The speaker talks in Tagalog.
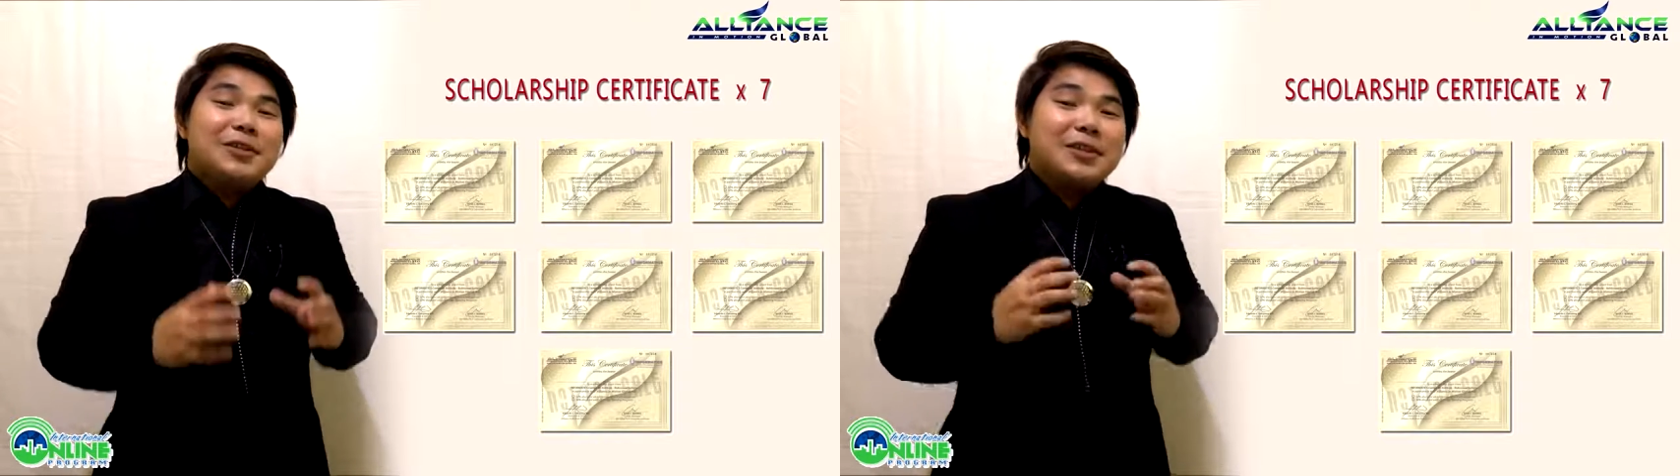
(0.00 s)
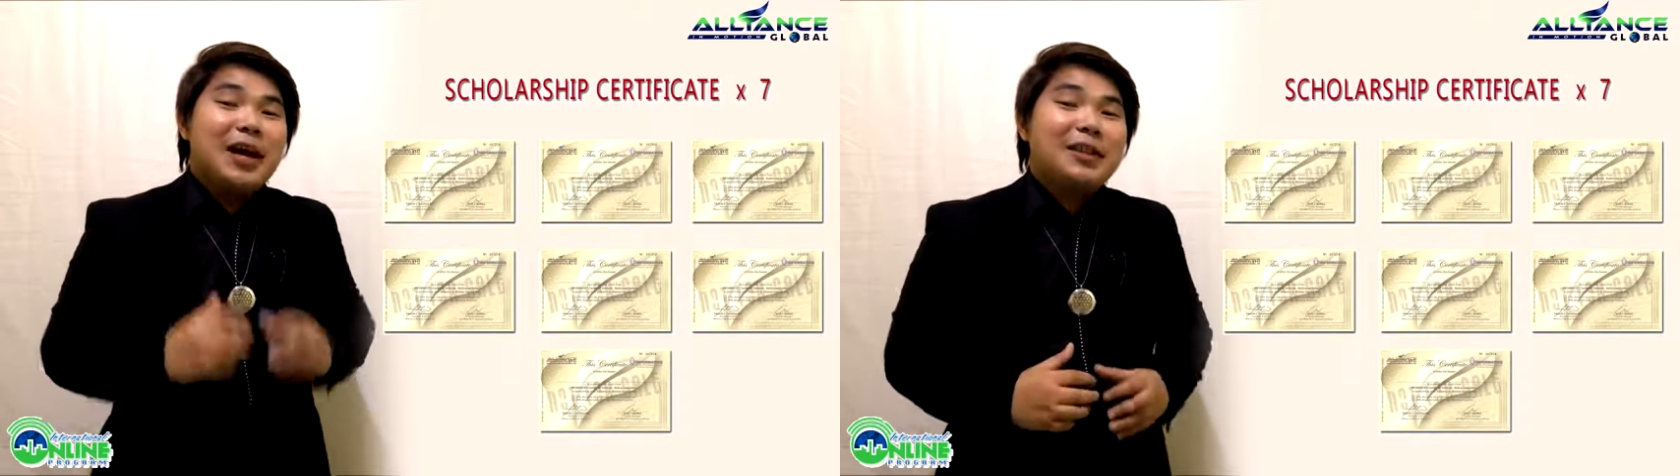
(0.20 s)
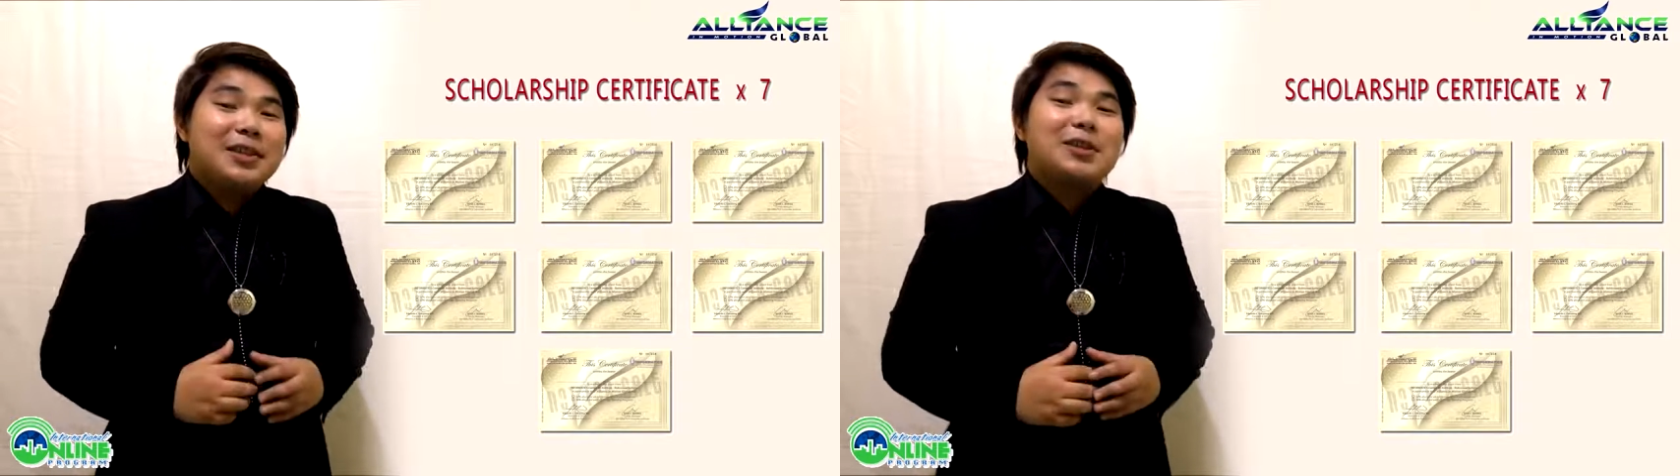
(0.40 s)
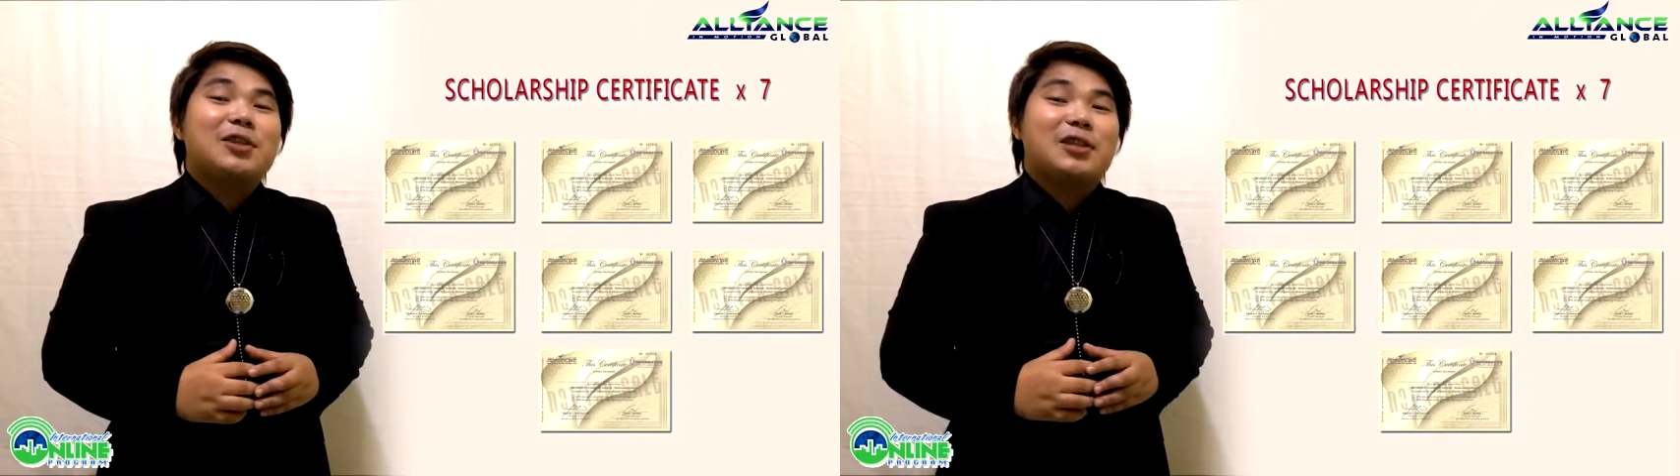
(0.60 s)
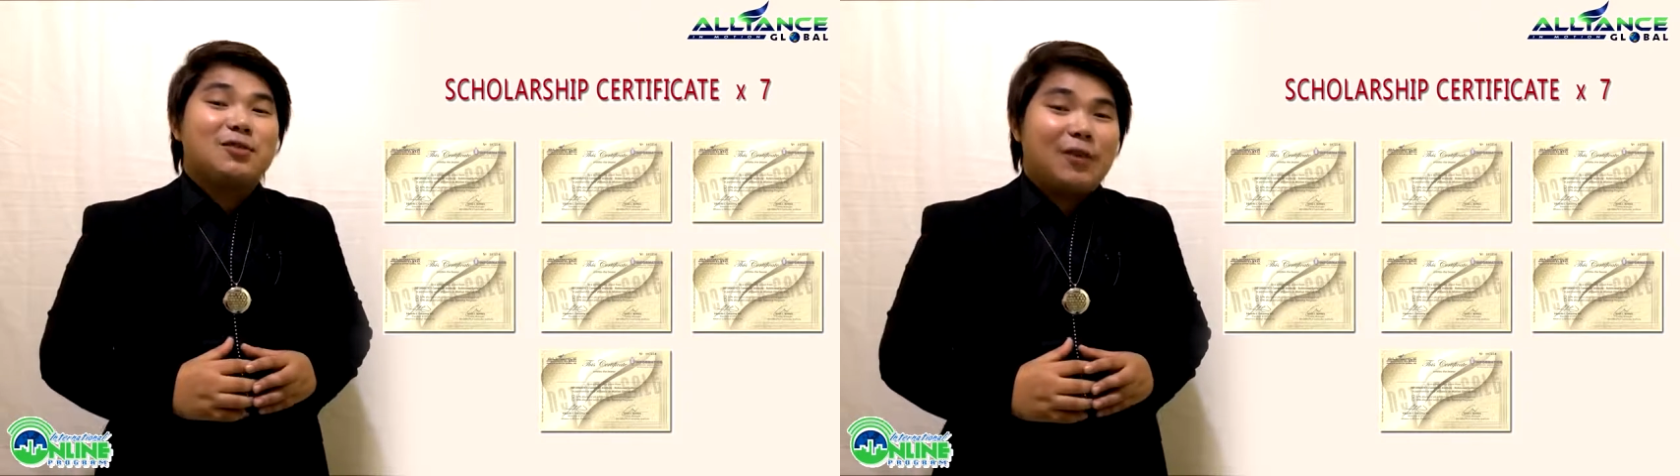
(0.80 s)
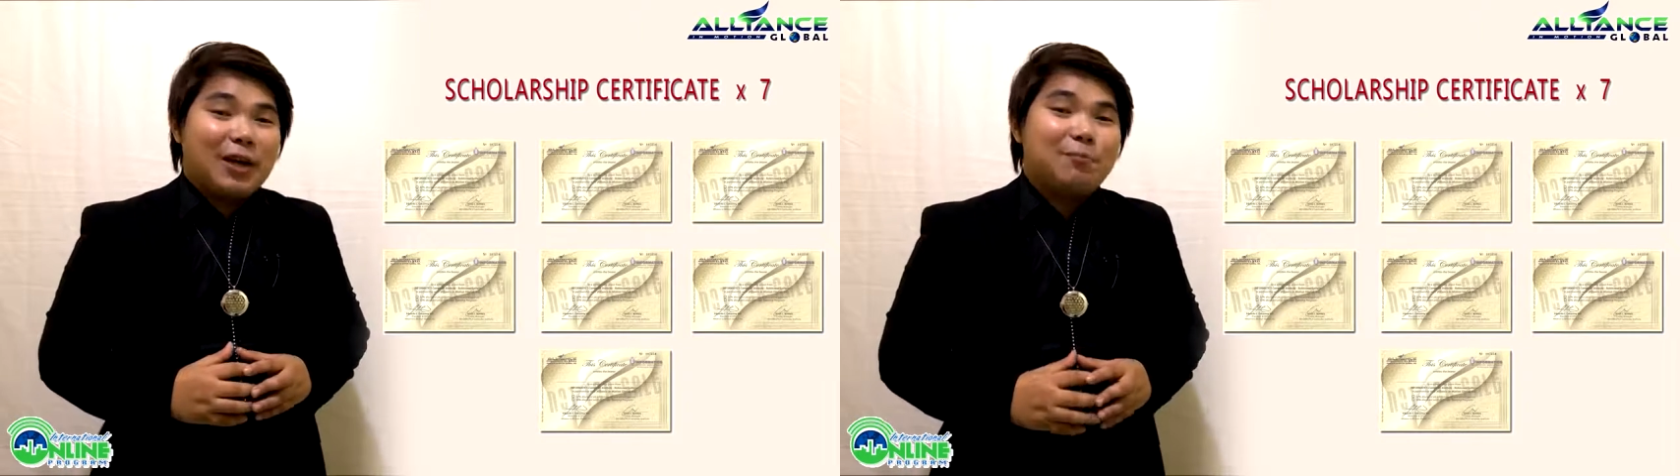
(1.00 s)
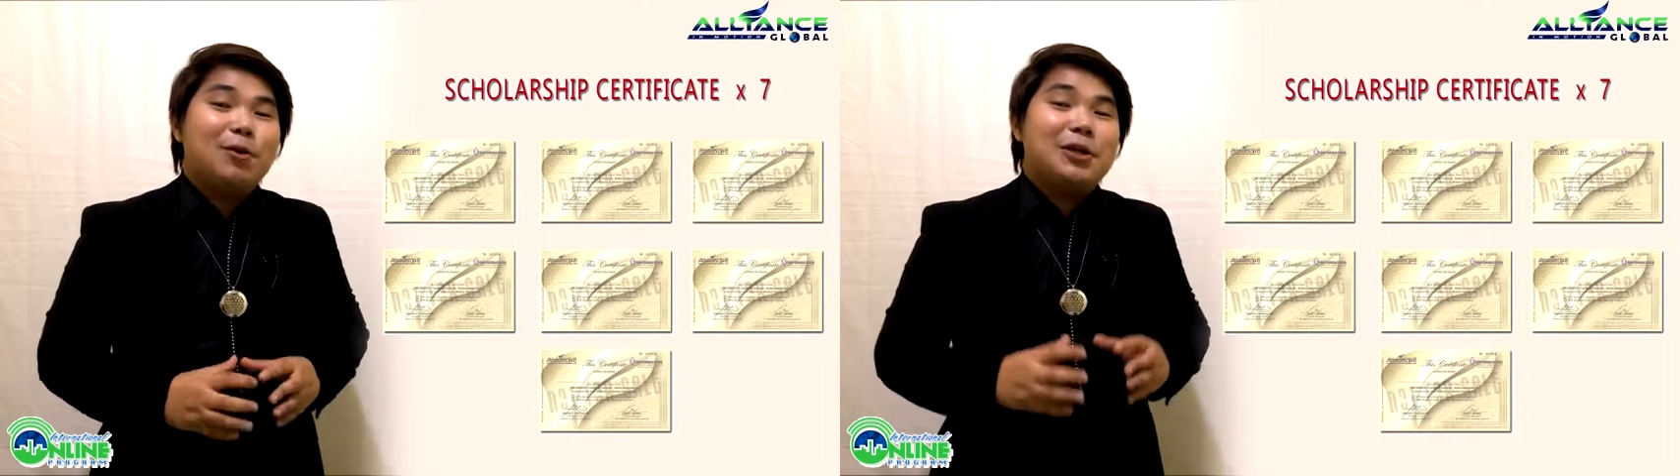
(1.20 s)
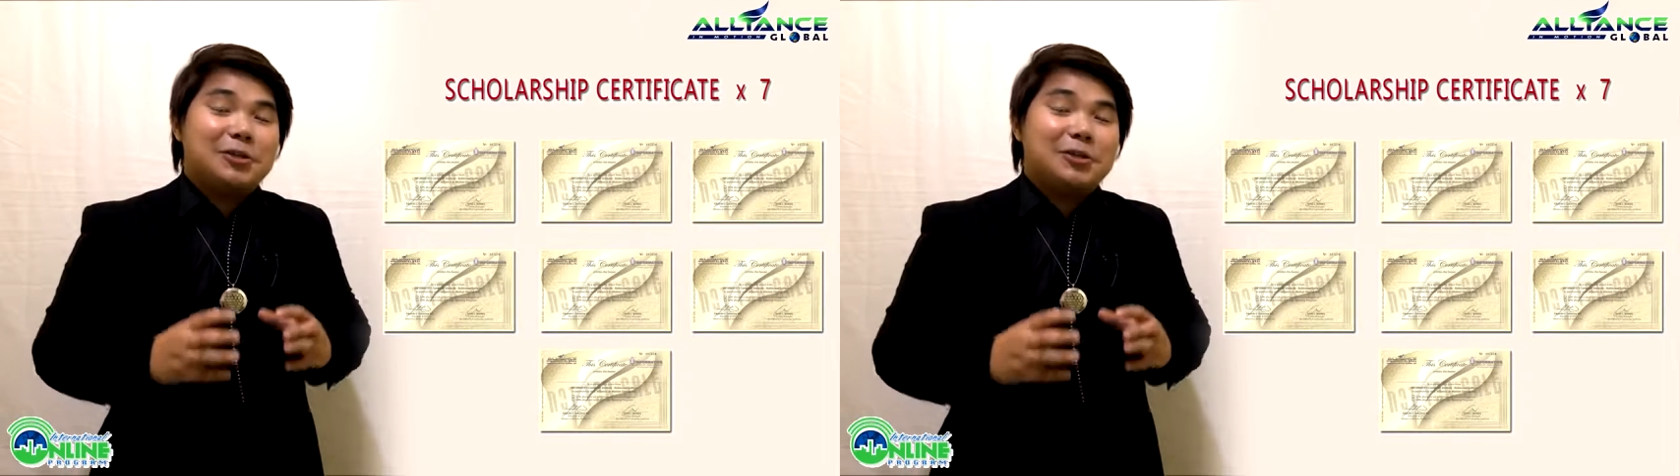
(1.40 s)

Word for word: sa ating transferable